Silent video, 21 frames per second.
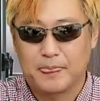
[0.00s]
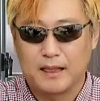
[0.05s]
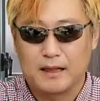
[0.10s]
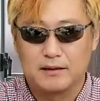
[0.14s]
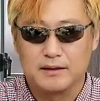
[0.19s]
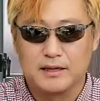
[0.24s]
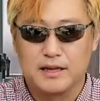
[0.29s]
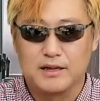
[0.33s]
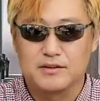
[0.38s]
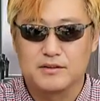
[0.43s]

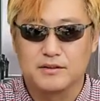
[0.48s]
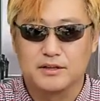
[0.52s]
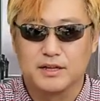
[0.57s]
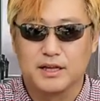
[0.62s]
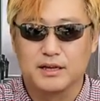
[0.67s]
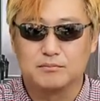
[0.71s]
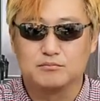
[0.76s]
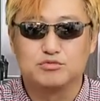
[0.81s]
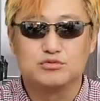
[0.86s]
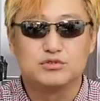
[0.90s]

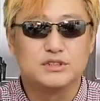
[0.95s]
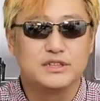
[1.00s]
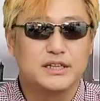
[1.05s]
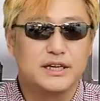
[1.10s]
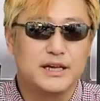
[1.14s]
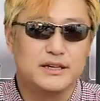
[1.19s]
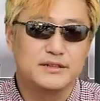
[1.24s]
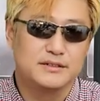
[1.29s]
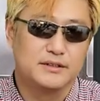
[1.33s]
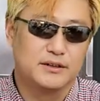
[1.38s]
예전에
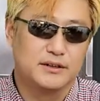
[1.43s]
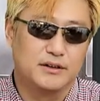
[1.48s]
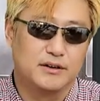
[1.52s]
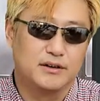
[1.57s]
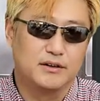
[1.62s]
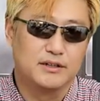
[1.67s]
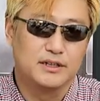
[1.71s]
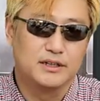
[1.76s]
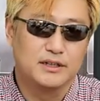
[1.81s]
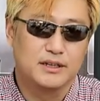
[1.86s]
무리에서
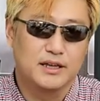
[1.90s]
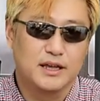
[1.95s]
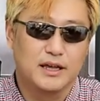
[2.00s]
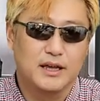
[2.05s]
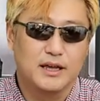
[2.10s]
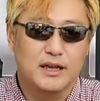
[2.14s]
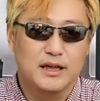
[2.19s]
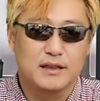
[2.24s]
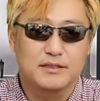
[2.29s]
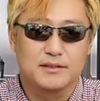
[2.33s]
어릴
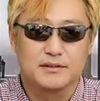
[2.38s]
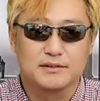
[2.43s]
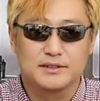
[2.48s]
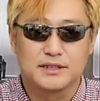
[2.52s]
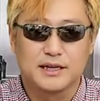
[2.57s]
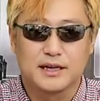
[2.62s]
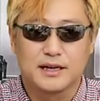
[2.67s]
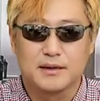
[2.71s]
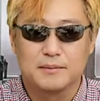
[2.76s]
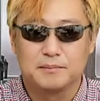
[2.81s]
때 했던
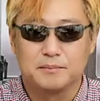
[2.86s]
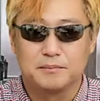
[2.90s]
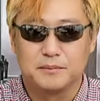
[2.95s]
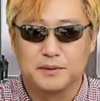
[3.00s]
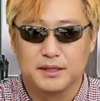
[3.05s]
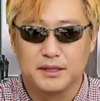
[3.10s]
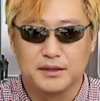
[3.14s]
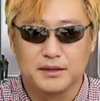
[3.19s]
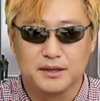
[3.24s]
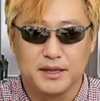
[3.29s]

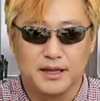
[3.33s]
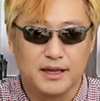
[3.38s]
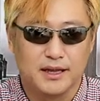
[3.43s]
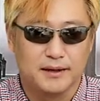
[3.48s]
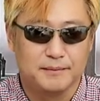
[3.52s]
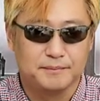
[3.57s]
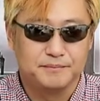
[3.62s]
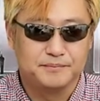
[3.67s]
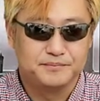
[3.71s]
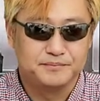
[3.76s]

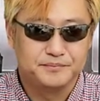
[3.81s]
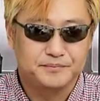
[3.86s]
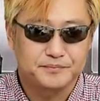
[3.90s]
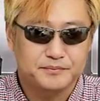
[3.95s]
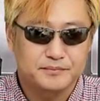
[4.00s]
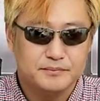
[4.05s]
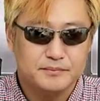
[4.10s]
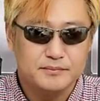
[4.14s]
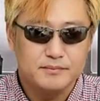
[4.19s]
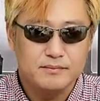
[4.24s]
사람인데
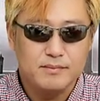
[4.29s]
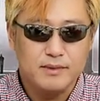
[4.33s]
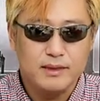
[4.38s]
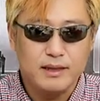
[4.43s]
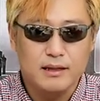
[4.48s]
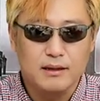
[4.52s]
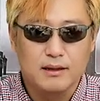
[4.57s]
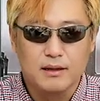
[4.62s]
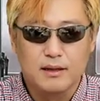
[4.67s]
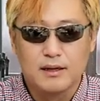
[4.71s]

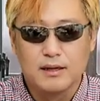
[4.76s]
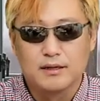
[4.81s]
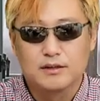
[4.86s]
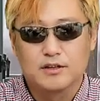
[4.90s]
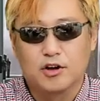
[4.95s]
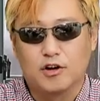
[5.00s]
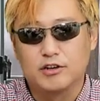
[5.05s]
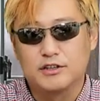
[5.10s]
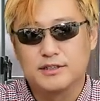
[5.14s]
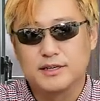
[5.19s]

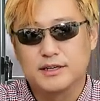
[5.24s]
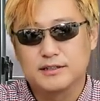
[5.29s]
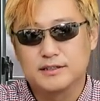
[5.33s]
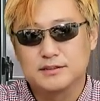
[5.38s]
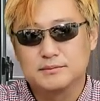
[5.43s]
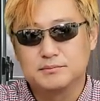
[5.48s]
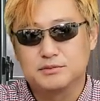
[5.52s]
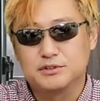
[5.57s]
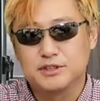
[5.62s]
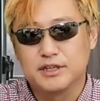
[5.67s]
더
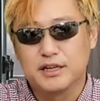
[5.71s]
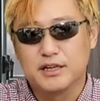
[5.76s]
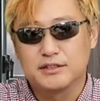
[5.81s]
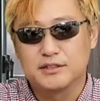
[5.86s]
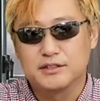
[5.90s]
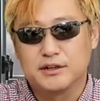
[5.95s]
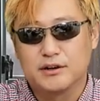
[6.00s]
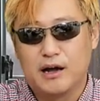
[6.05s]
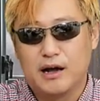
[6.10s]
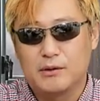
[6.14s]
이상은
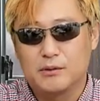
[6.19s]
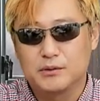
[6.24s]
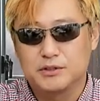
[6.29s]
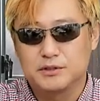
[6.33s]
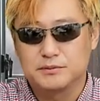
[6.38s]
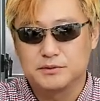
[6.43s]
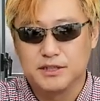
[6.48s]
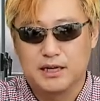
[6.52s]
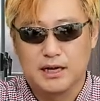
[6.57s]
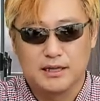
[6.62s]
무리해서 하고
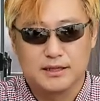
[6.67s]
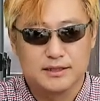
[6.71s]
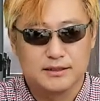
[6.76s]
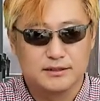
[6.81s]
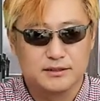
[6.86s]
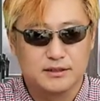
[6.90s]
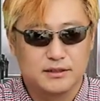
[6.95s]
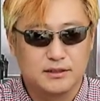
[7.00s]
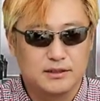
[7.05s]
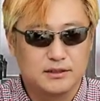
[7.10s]
싶지
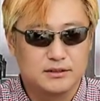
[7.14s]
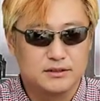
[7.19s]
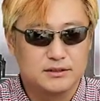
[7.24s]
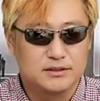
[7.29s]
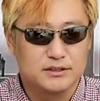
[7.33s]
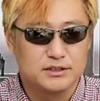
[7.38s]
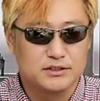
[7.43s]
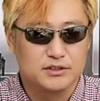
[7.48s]
않아서 이제